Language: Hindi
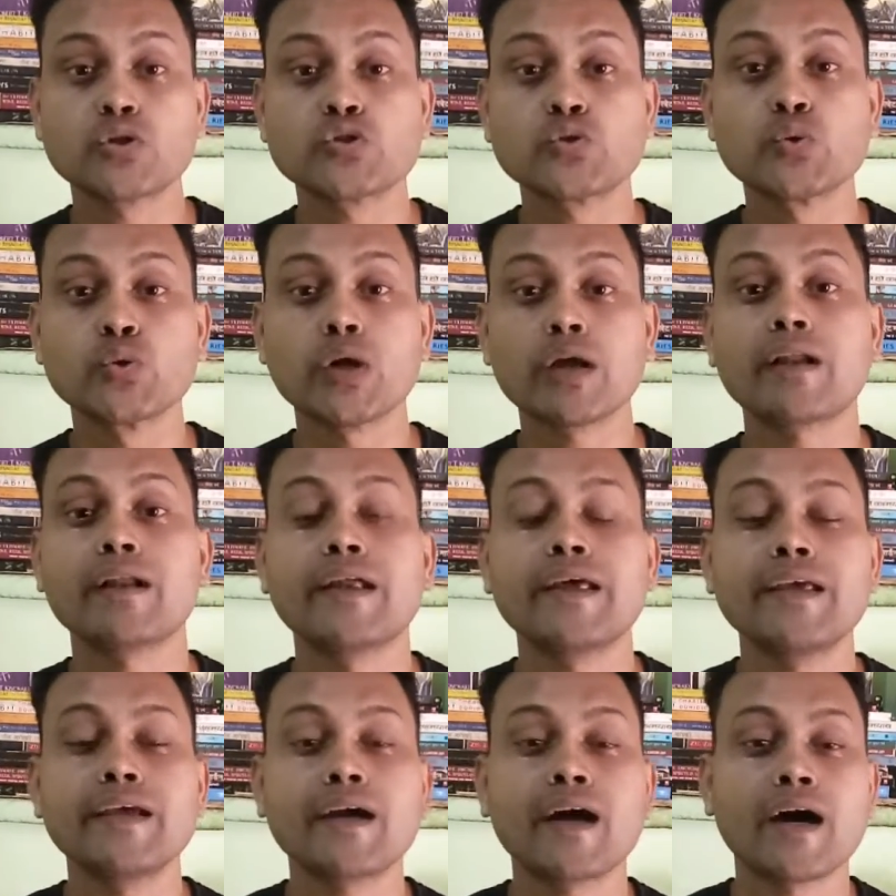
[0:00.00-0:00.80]
शुगर
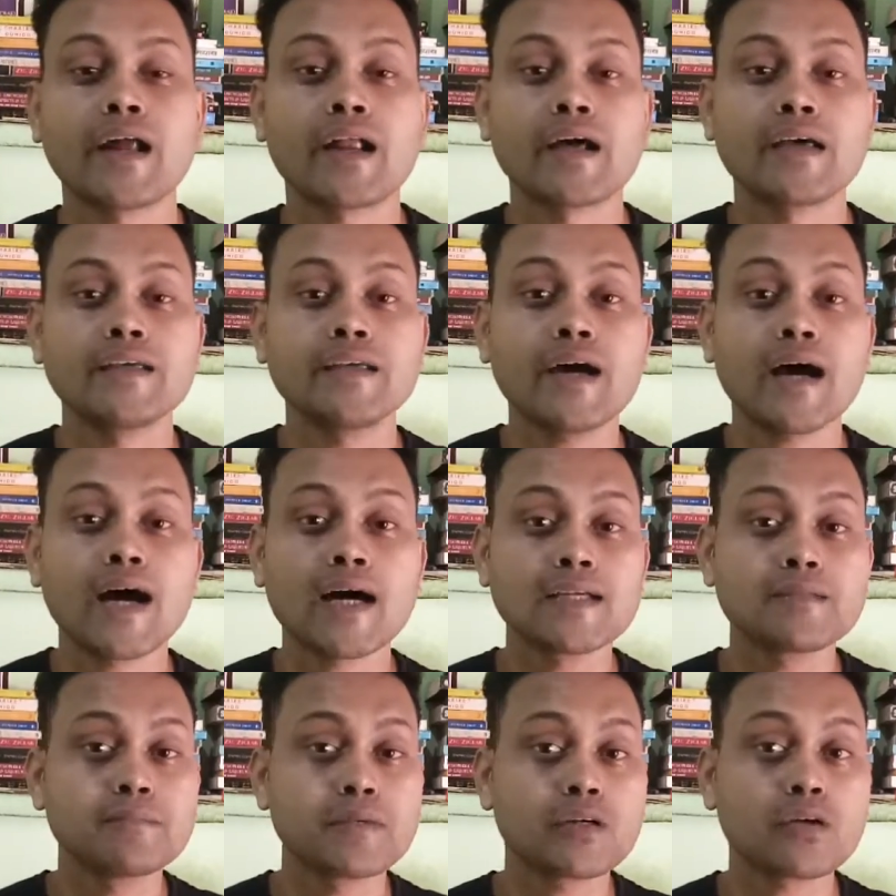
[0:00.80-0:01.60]
नहीं खाना या
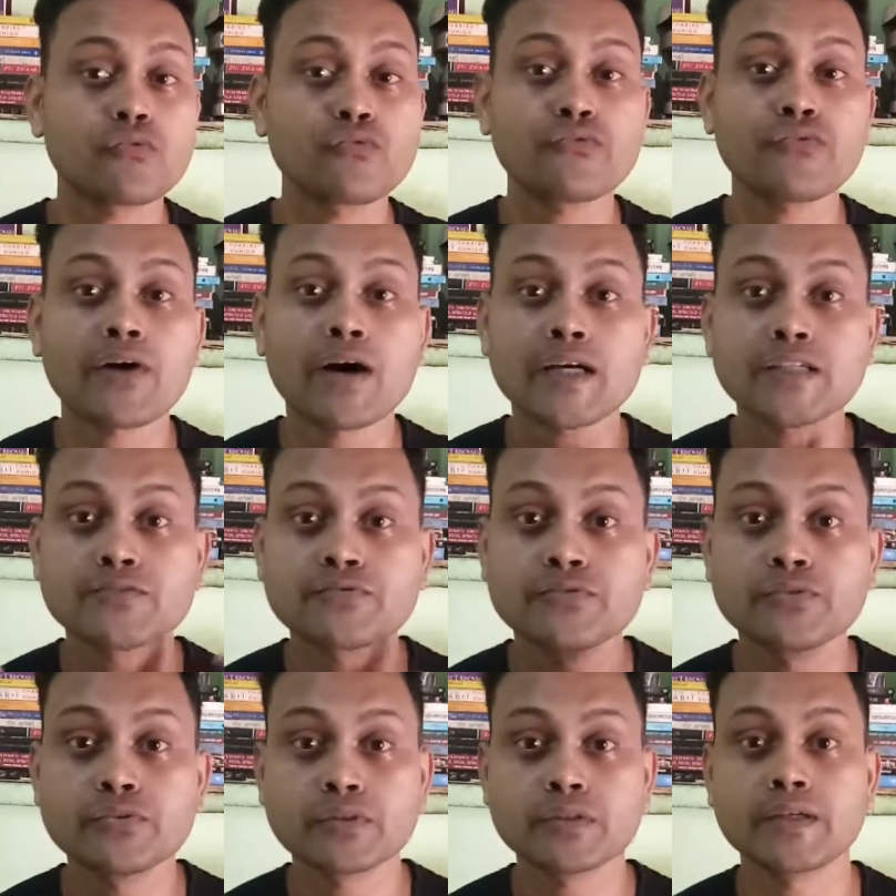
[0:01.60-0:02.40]
आज मेरे को
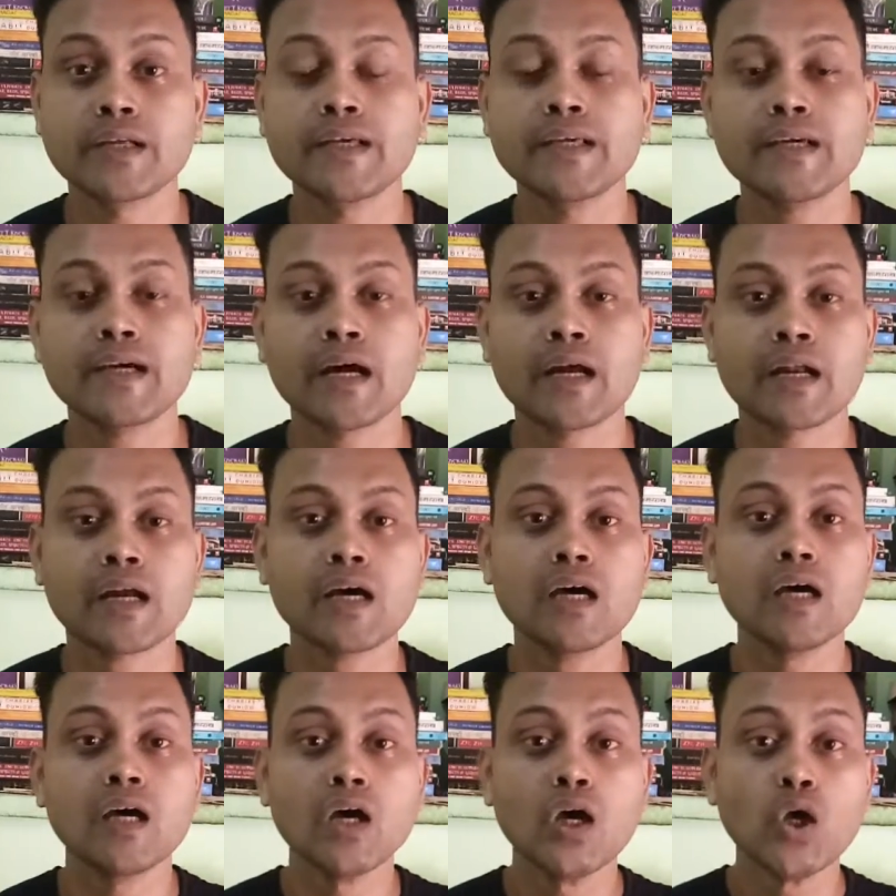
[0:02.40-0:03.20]
फास्ट फूड नहीं खाना